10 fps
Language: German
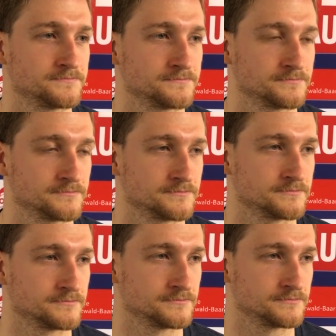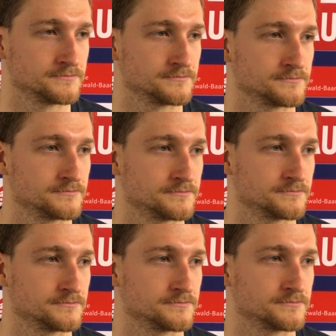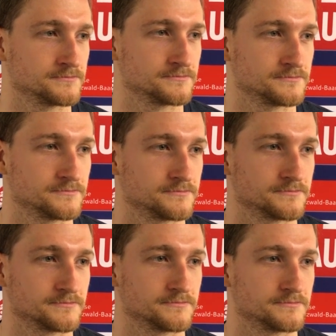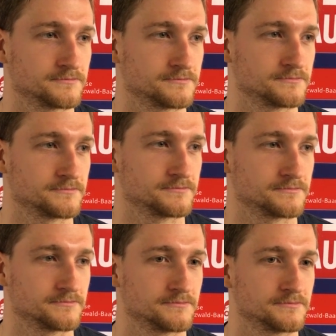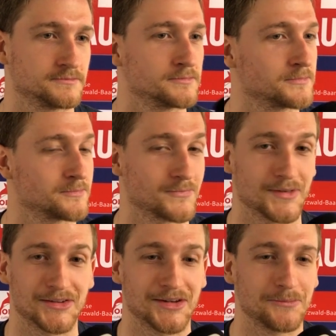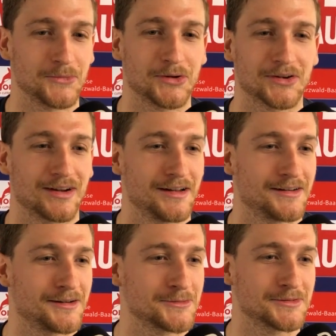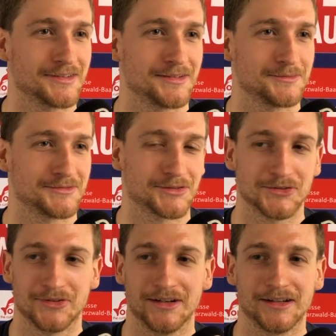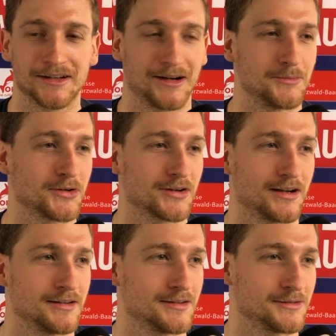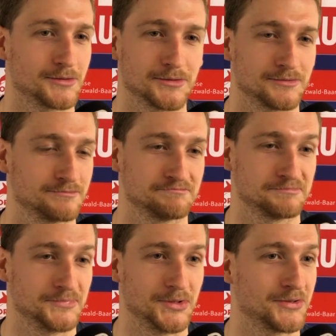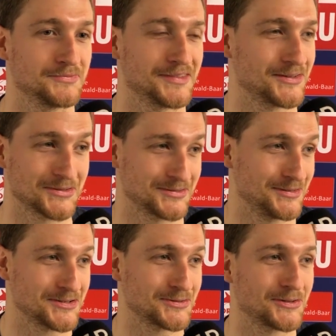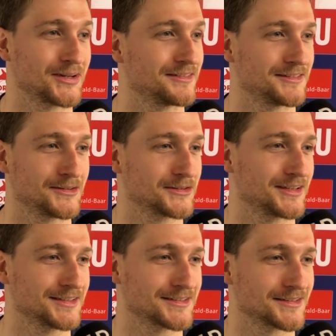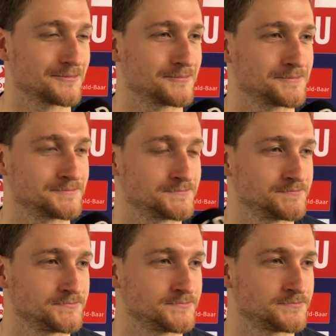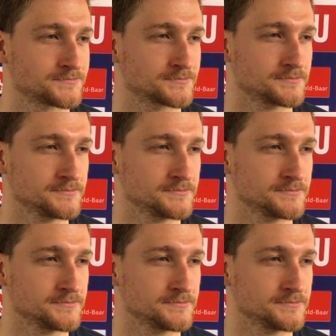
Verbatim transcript: Wie sieht es bei Ihnen nächste Saison aus? Werden Sie weiter in den Schwenningen bleiben? Ich habe noch keine Ahnung, ähm, von Schwenningen kam noch keiner und ja, also ich weiß noch, noch nichts. Wir haben